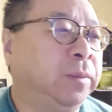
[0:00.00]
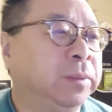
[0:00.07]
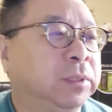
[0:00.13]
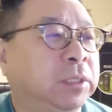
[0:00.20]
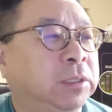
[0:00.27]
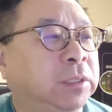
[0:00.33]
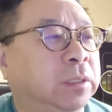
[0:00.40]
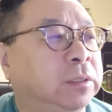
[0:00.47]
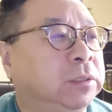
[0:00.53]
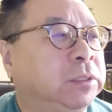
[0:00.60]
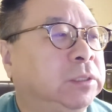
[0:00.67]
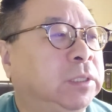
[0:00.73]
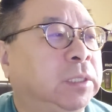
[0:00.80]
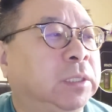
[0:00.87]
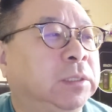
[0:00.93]
那么这些小型
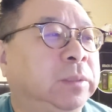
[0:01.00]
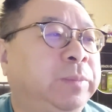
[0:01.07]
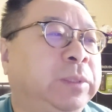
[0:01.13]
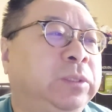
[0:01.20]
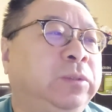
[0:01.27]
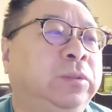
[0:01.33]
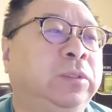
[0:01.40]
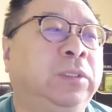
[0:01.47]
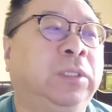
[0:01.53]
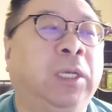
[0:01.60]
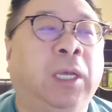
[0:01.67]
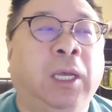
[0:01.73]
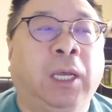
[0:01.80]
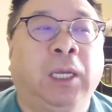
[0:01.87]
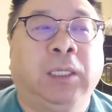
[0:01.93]
企业呢，你必须
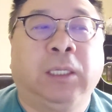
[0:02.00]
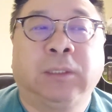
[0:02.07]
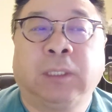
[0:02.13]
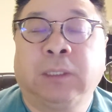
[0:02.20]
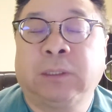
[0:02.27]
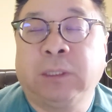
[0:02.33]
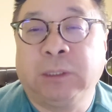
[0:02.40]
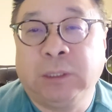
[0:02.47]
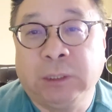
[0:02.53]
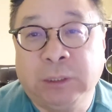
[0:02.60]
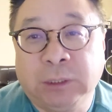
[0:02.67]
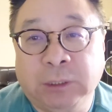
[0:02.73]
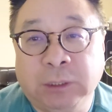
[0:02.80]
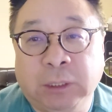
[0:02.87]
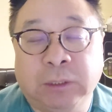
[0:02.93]
要在这些
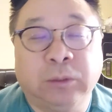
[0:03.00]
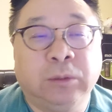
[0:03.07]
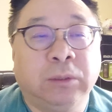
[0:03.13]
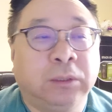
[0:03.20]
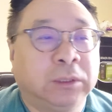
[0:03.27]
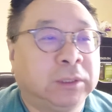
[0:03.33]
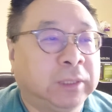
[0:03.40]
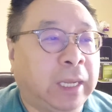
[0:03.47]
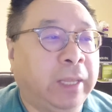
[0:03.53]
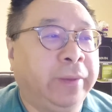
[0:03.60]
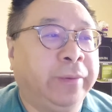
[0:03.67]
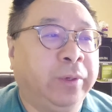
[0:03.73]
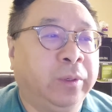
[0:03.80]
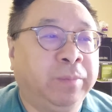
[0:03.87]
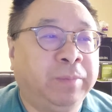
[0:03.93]
企业中
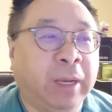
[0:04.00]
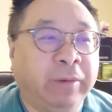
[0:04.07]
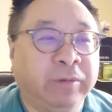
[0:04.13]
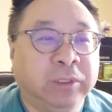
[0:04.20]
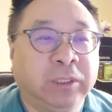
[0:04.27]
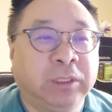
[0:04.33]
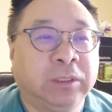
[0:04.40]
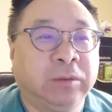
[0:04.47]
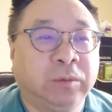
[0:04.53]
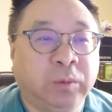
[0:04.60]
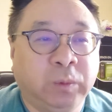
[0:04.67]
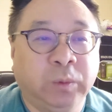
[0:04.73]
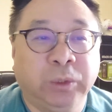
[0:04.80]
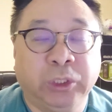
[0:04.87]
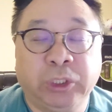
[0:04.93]
占有百分之
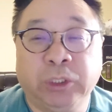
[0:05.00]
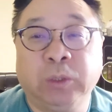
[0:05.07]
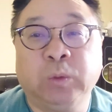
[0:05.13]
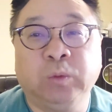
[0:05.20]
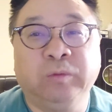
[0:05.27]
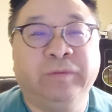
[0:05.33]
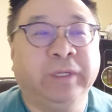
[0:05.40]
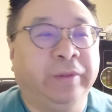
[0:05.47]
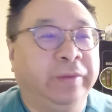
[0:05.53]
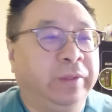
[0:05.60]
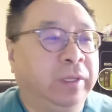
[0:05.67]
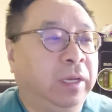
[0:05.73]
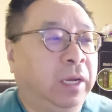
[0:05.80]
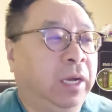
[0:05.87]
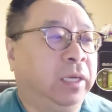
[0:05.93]
五十的股份
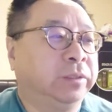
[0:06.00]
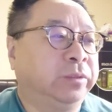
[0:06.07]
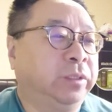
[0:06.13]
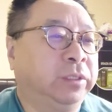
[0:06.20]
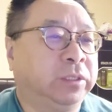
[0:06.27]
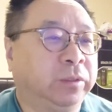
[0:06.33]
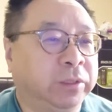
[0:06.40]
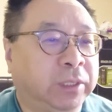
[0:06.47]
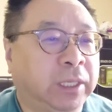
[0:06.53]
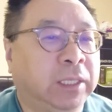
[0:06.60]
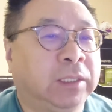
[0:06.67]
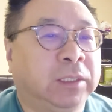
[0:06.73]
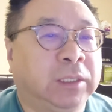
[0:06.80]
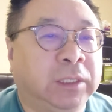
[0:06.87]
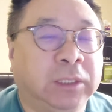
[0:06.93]
啊，所以首
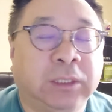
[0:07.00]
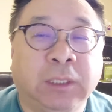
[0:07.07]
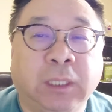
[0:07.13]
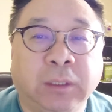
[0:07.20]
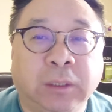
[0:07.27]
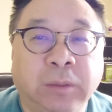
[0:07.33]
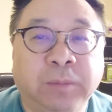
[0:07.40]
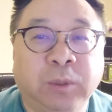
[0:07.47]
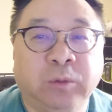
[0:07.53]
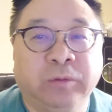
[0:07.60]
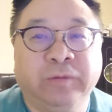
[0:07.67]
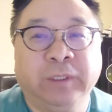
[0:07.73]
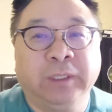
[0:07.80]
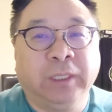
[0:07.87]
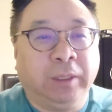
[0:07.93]
先你是要有股
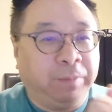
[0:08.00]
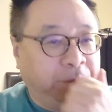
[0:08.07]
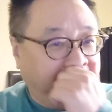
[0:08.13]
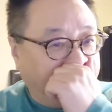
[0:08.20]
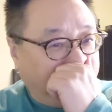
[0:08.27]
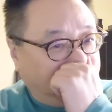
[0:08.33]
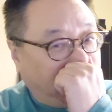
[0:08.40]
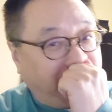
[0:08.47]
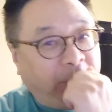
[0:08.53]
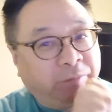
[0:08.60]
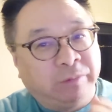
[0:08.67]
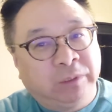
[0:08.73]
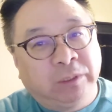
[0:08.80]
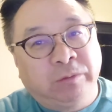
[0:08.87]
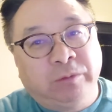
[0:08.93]
份的，占百
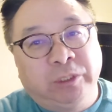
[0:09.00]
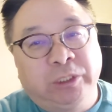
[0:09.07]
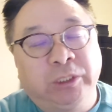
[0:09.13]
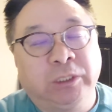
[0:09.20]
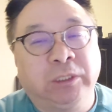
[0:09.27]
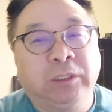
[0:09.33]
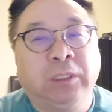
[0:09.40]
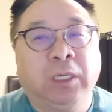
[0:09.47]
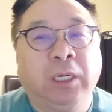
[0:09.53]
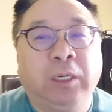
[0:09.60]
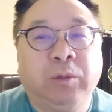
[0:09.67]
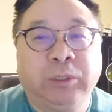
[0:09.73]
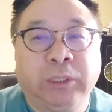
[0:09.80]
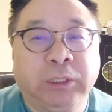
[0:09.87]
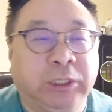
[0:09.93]
分之五十啊
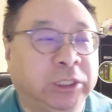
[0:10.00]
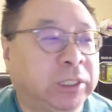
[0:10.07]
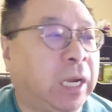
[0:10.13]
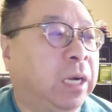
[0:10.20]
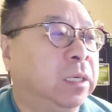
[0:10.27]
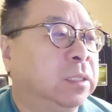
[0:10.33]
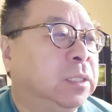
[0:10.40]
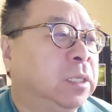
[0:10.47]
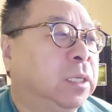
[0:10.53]
或者以上。